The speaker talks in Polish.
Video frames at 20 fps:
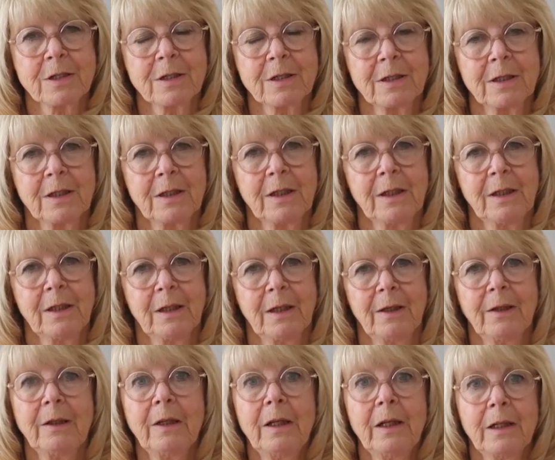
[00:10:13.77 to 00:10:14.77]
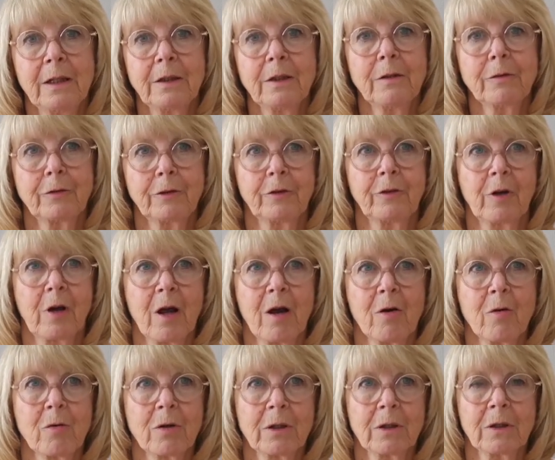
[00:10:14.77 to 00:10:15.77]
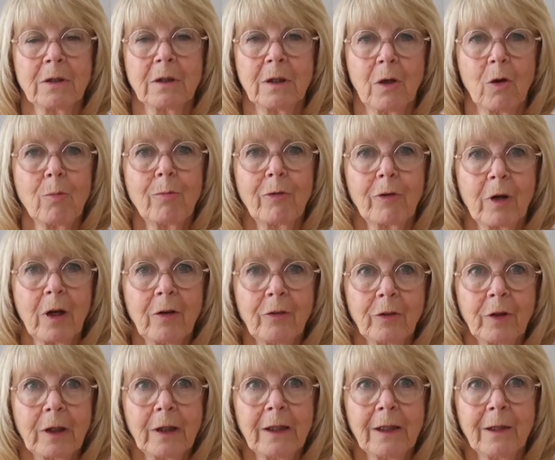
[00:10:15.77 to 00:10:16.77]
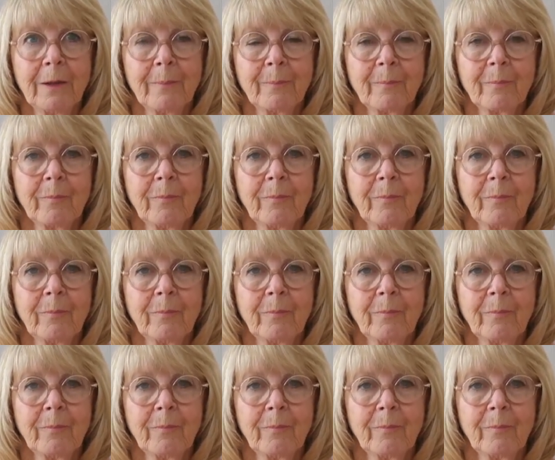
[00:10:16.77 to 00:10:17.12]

i rzeczy nigdy nie pozostają dokładnie takie same.